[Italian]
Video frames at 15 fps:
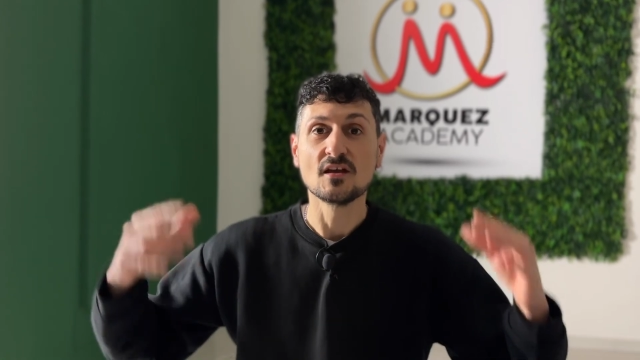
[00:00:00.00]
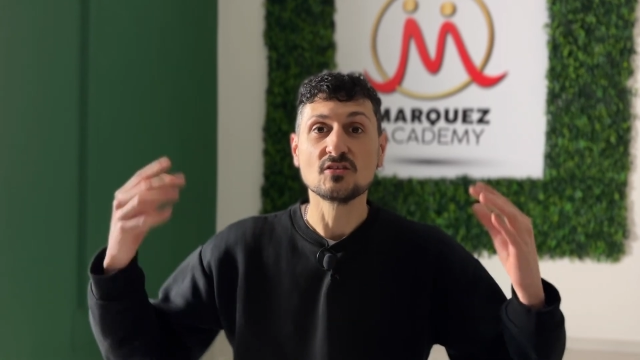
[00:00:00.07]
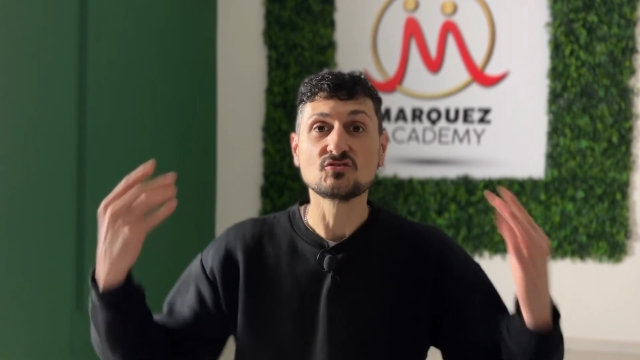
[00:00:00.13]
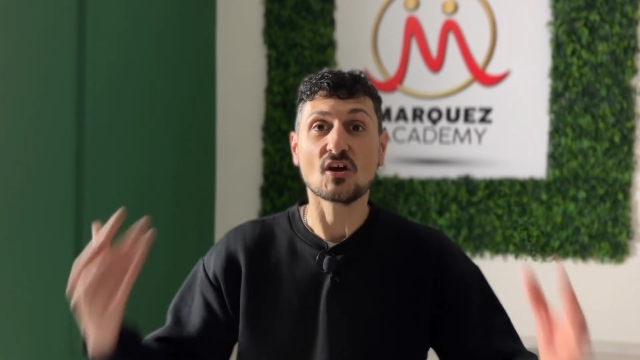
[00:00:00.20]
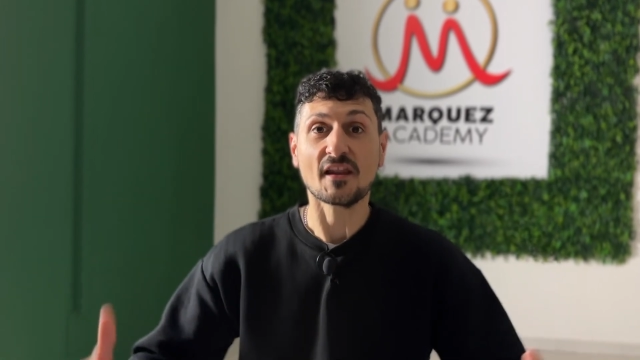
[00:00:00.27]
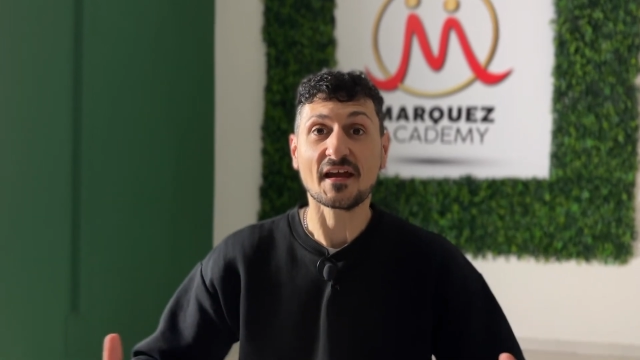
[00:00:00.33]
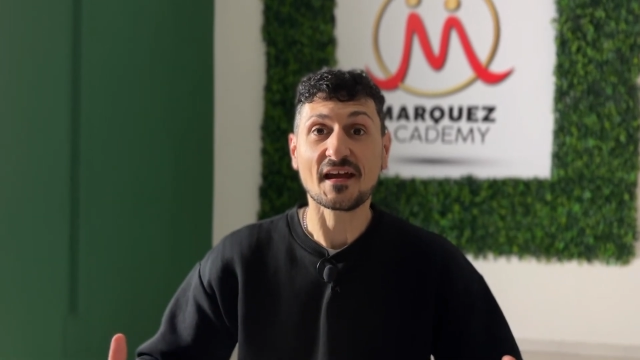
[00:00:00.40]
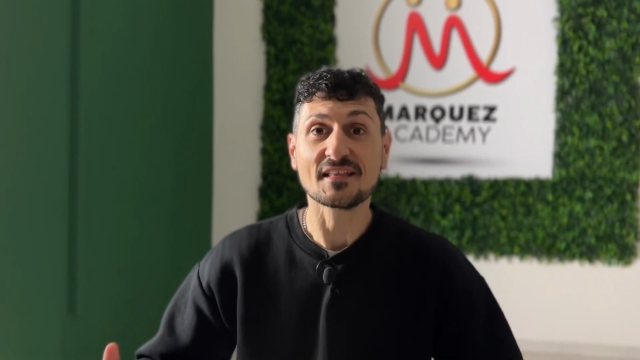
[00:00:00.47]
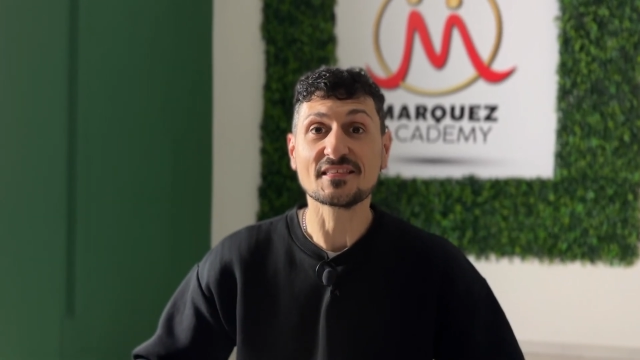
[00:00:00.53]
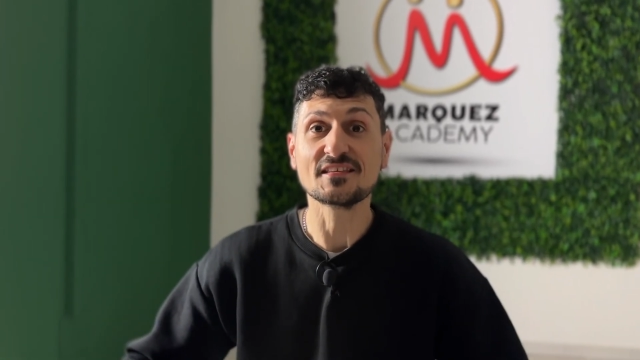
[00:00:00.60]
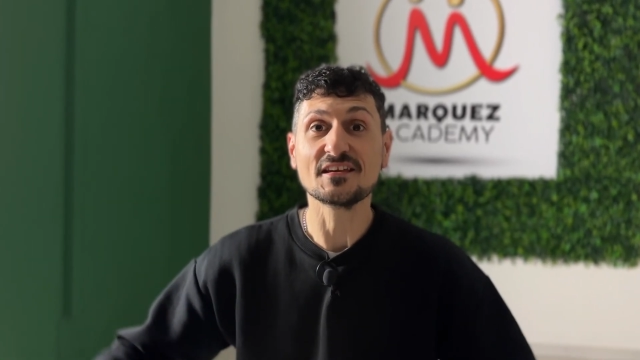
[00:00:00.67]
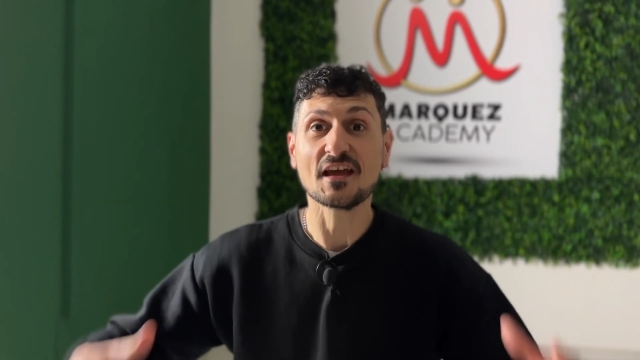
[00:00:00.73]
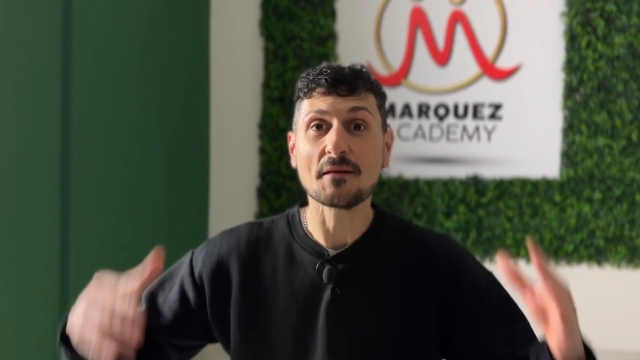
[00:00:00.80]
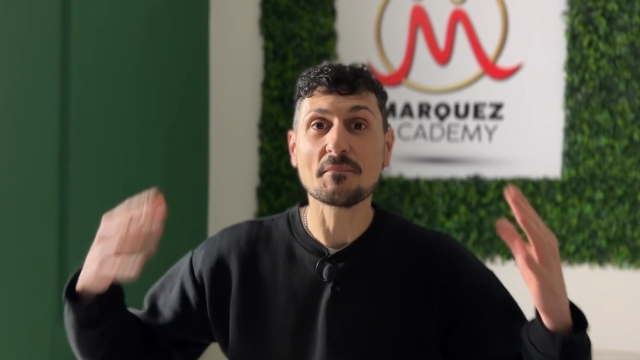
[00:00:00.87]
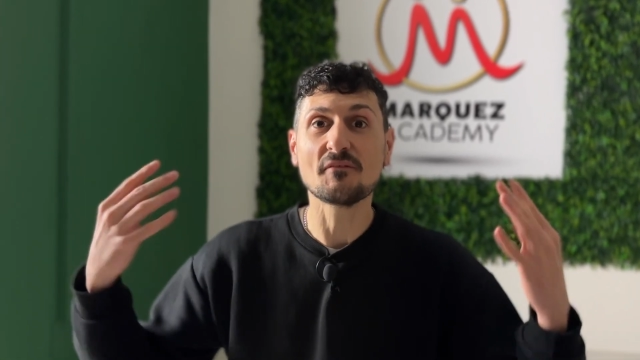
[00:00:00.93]
Ciao
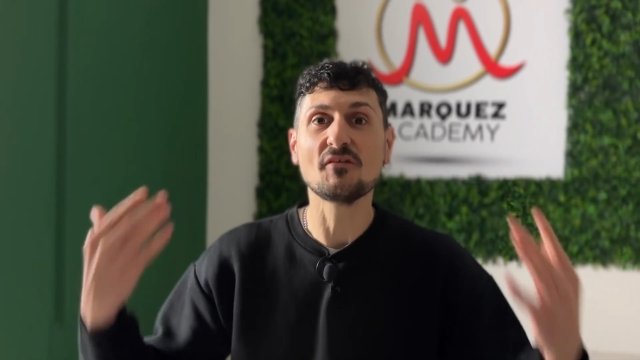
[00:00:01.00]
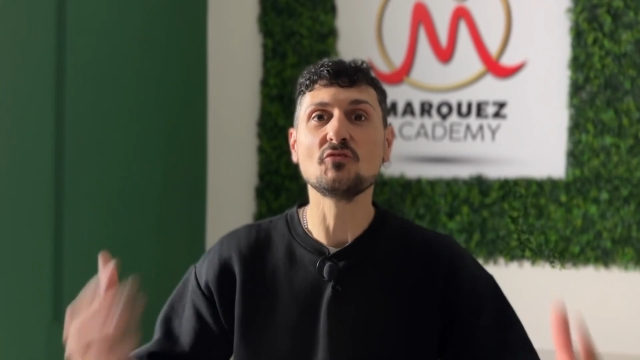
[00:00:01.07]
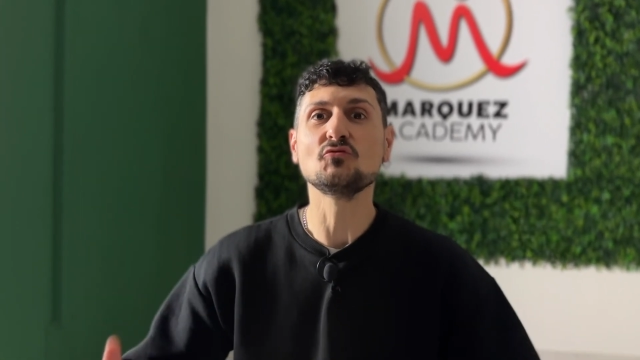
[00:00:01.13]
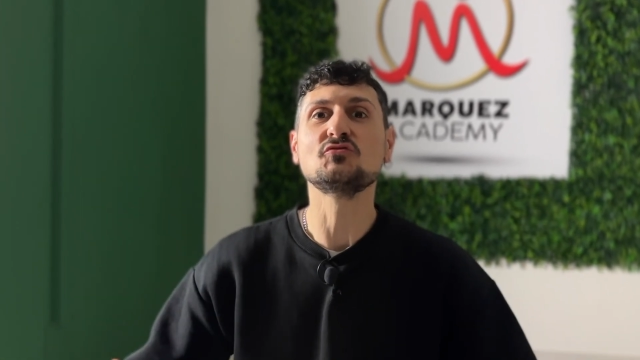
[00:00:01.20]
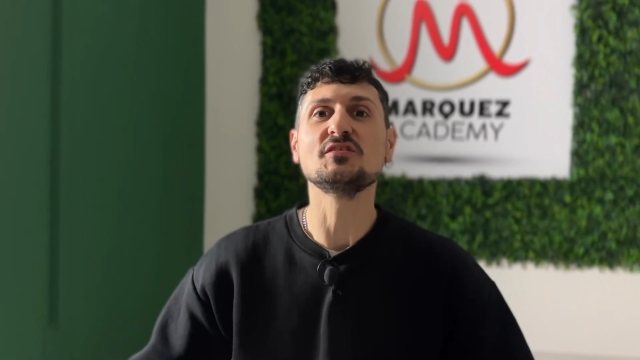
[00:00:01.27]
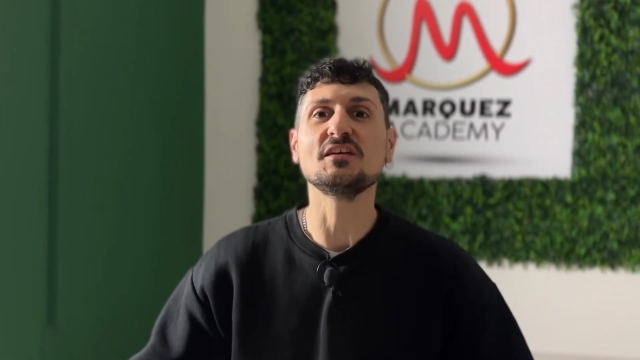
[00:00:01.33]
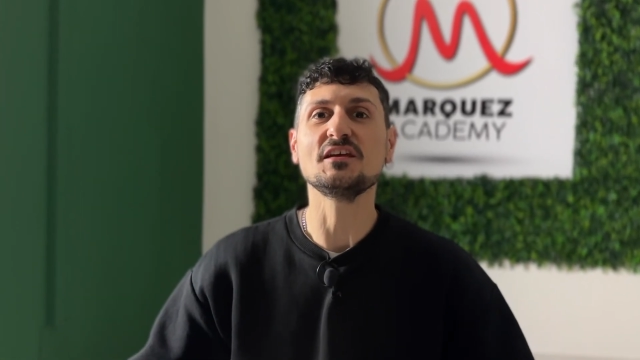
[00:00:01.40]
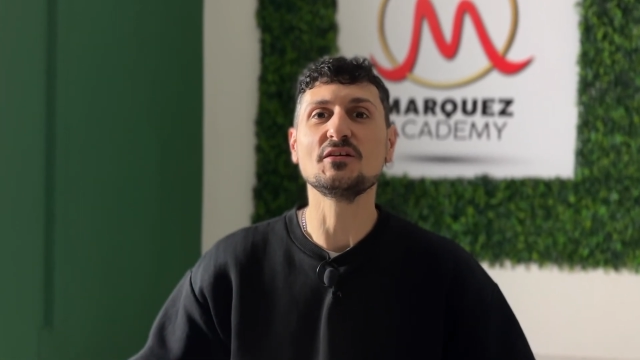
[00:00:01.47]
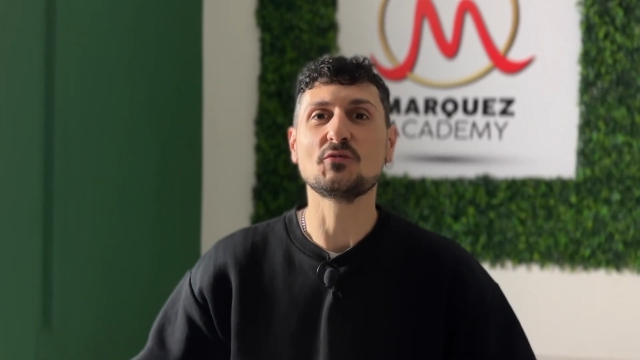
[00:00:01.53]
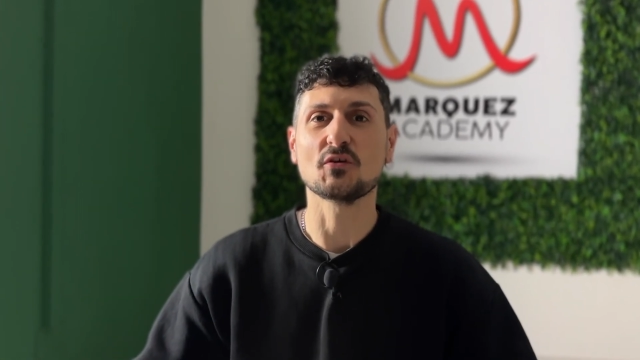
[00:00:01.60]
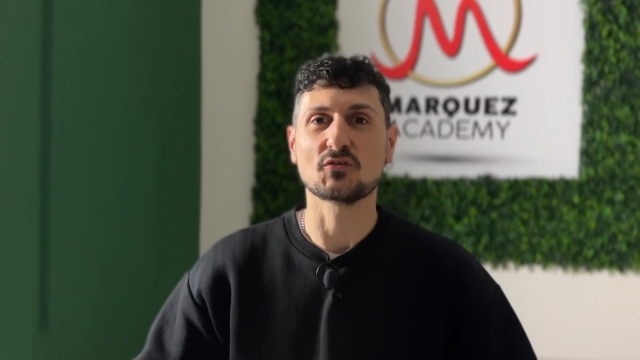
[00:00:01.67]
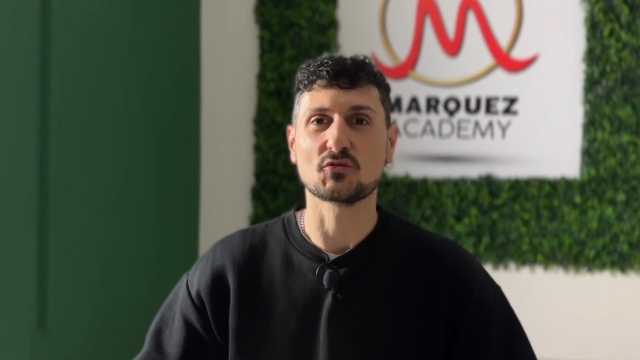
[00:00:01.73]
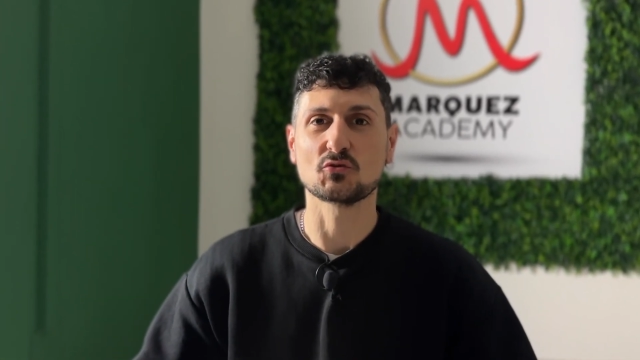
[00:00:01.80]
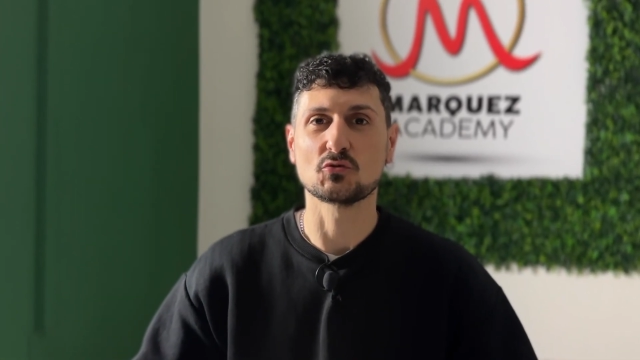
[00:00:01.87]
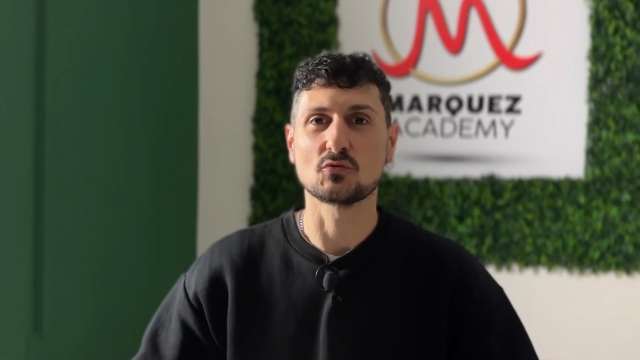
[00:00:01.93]
ragazzi e benvenuti in
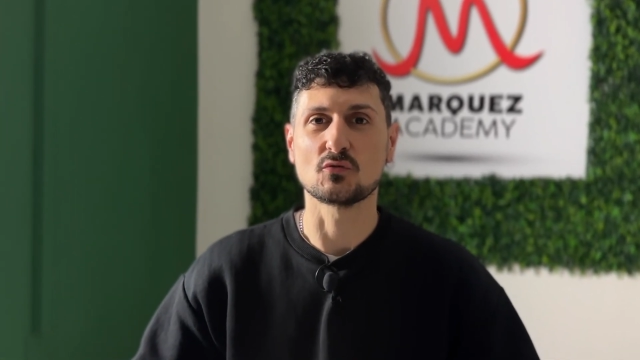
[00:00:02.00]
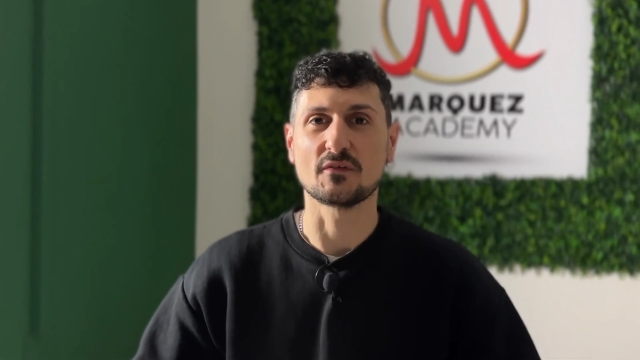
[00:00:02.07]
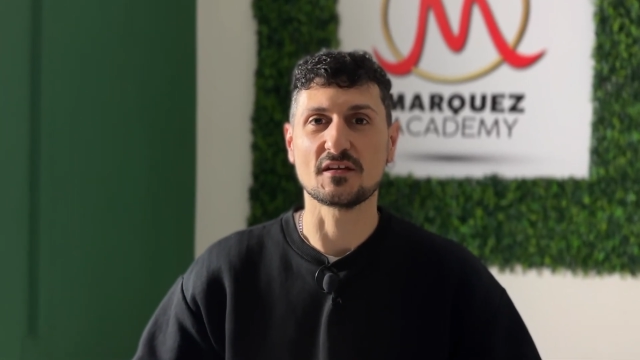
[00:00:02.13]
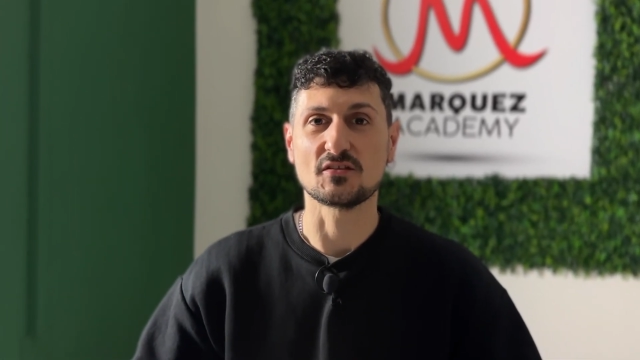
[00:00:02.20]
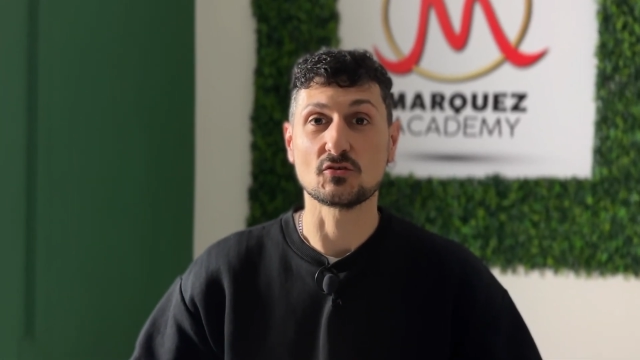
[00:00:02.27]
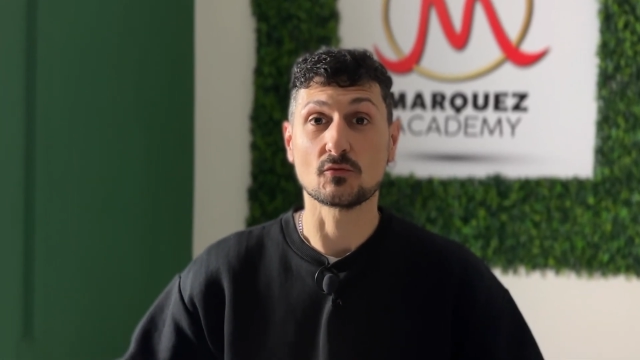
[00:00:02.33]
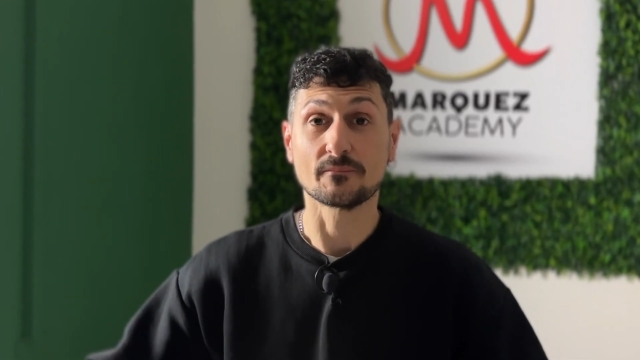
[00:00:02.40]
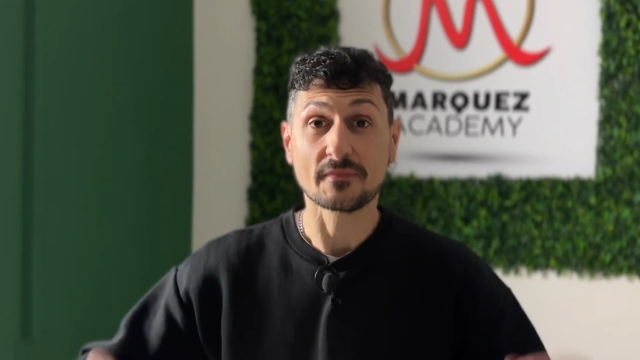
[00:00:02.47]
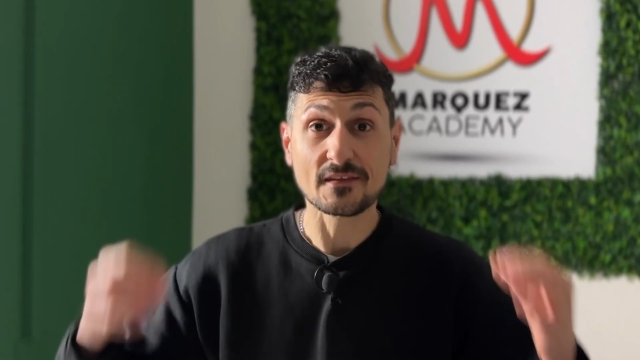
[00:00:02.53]
questo nuovo video.